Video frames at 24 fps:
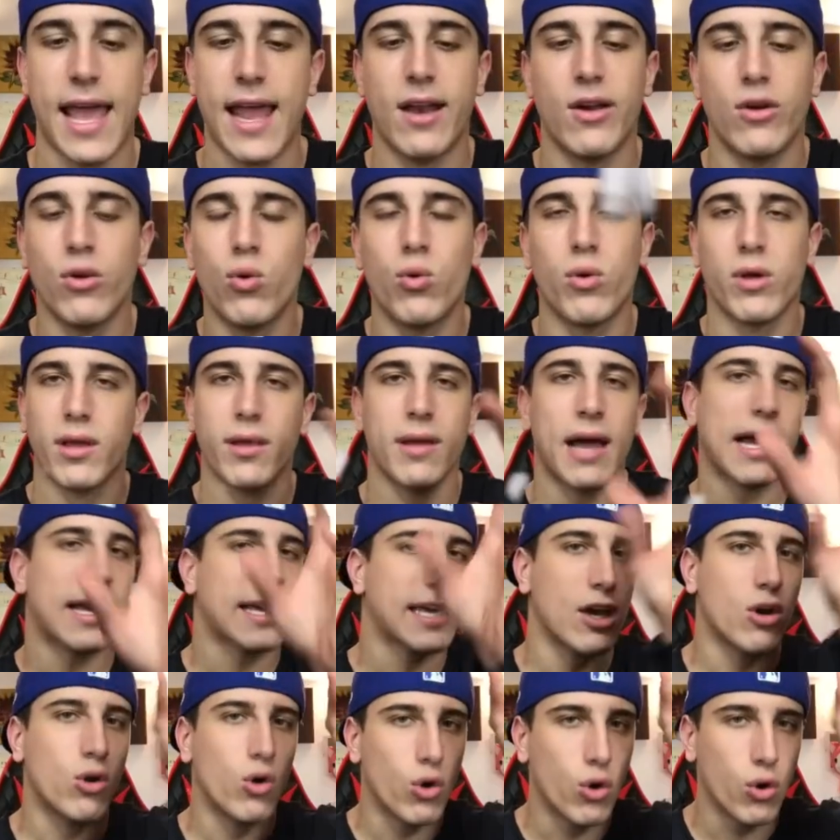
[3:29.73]
è lui
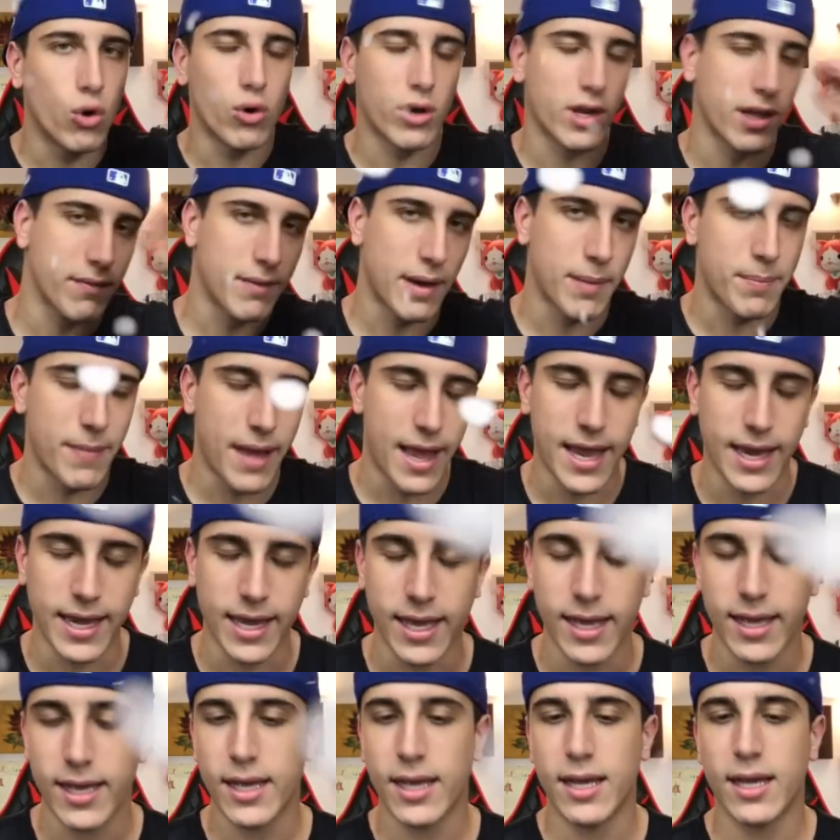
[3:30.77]
anche i colori va
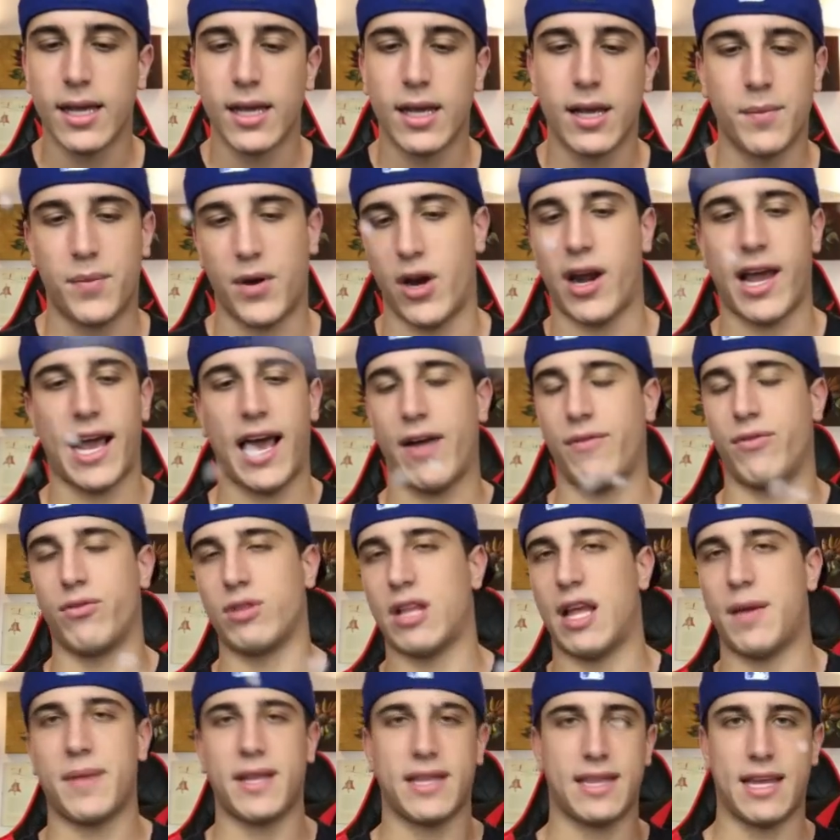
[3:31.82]
bene però raga
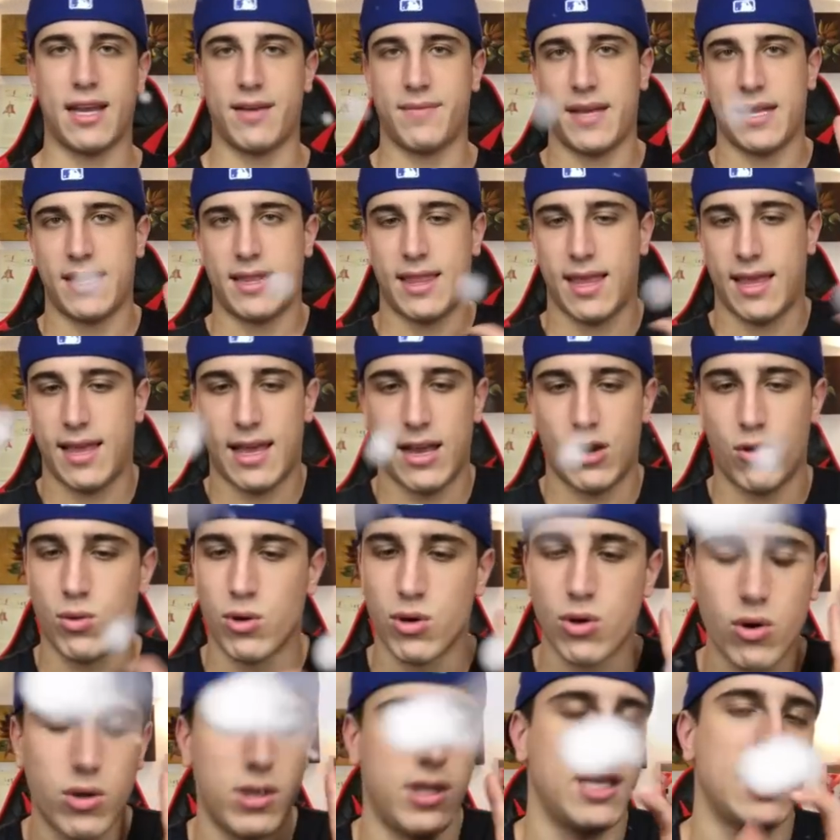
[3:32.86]
fondamentalmente è lui,
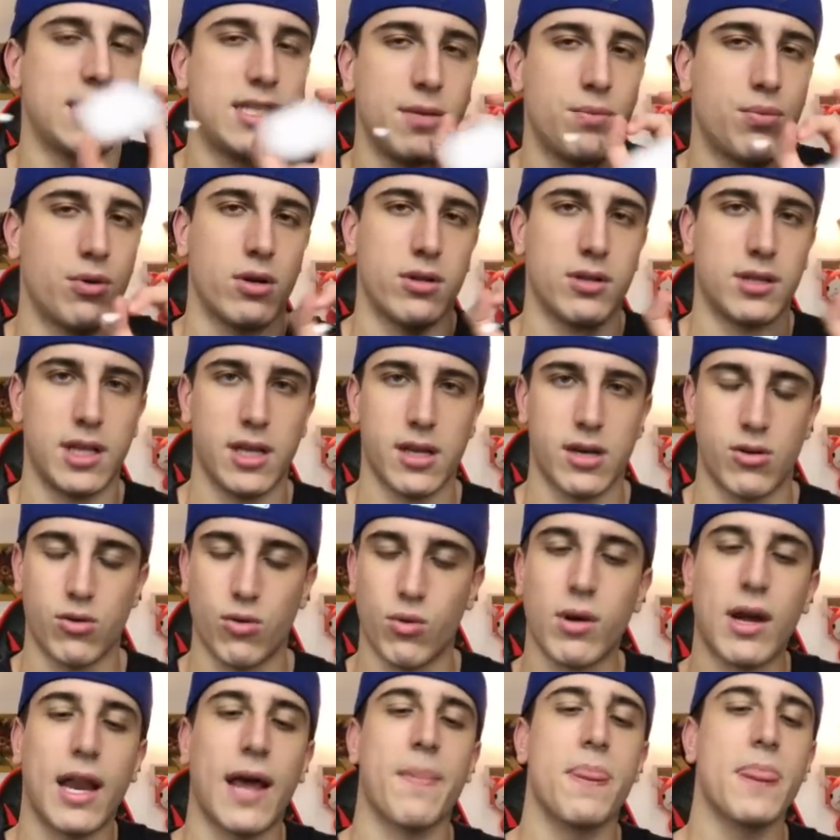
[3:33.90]
non gli si può dire
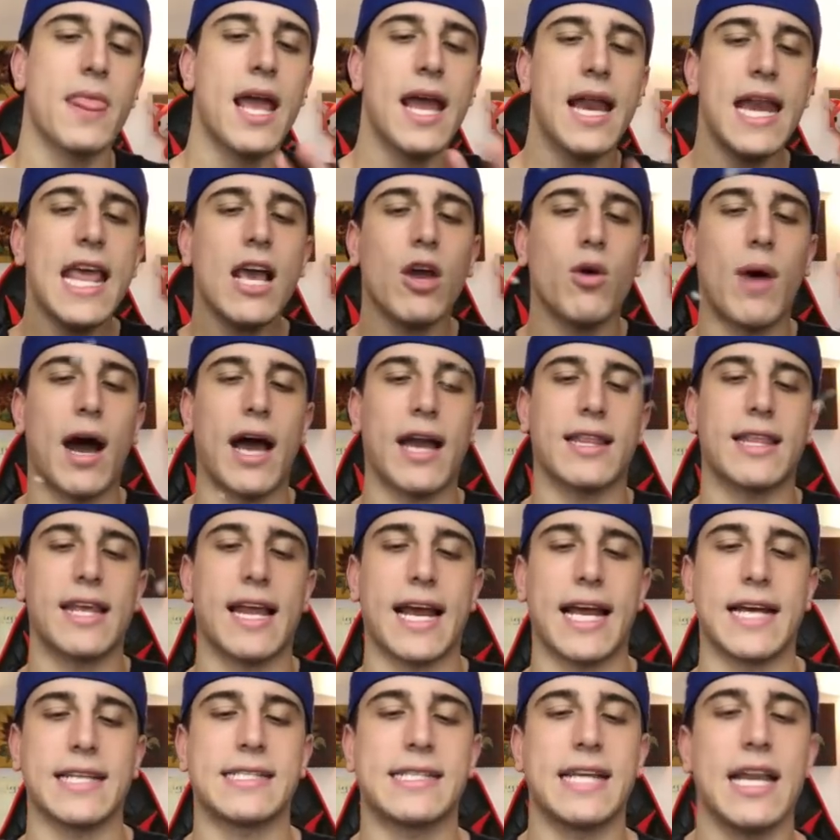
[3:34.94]
nulla. Le guardie
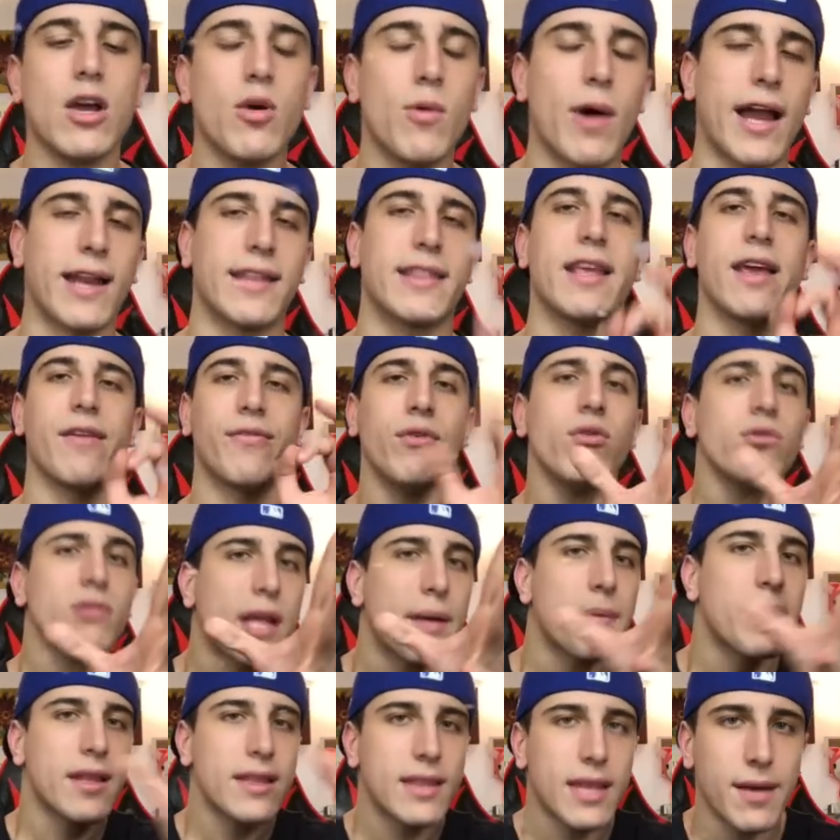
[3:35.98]
ragazzi, le guardie
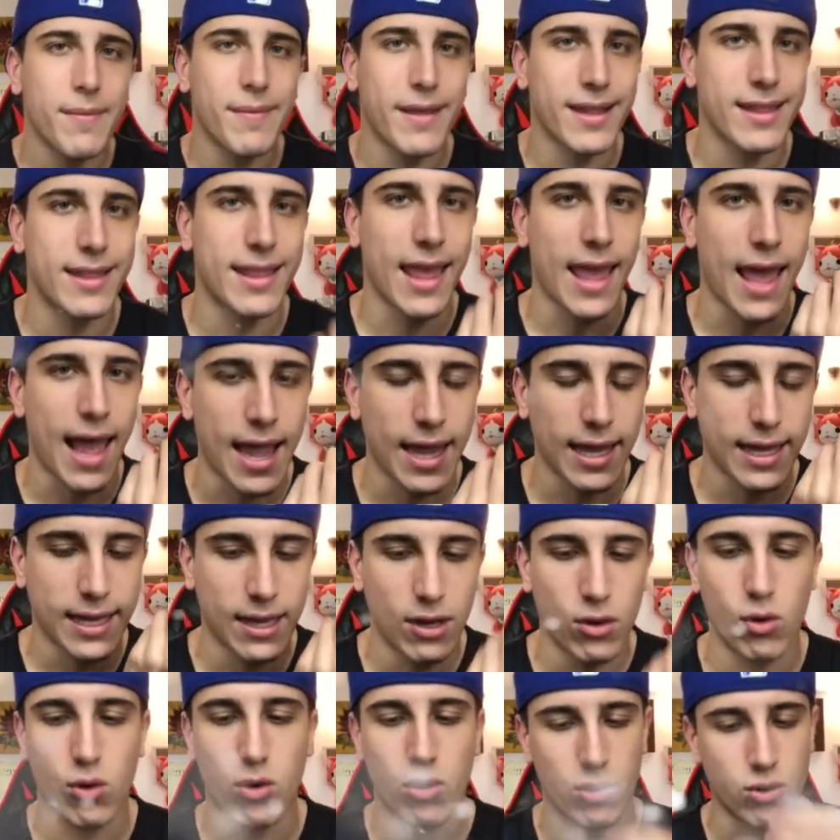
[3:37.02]
fondamentalmente
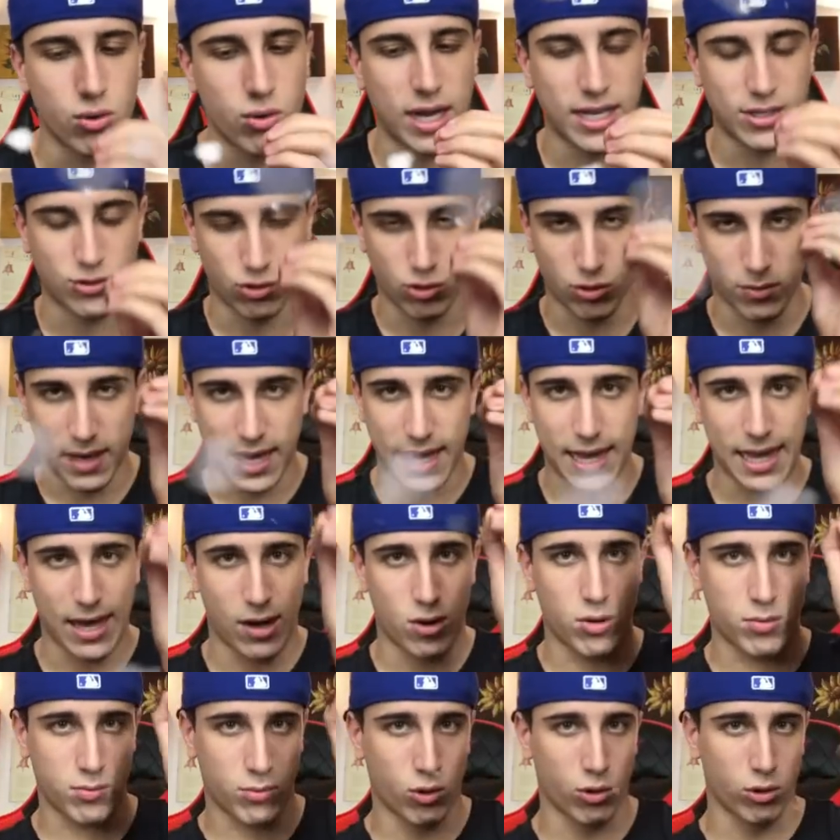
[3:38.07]
anche loro non
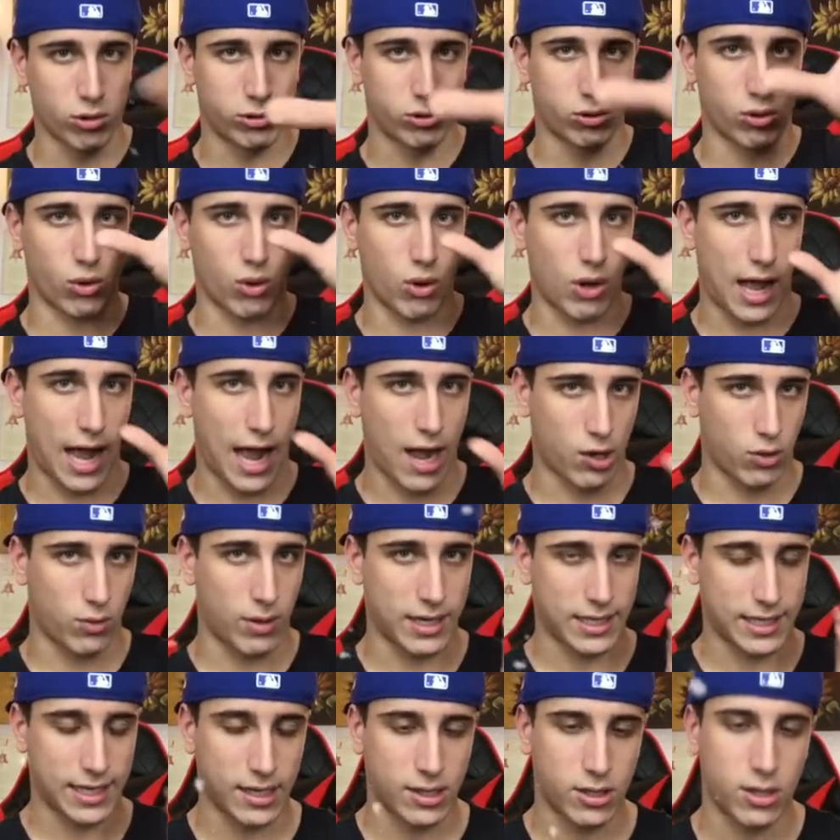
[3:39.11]
assomigliano molto a
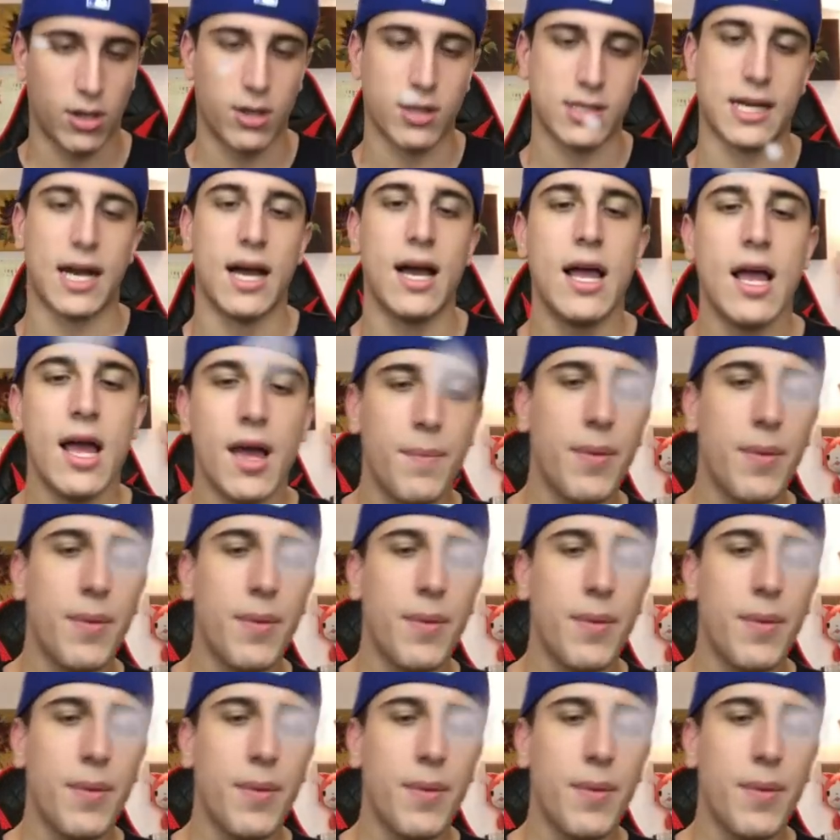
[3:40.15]
qualche cosa.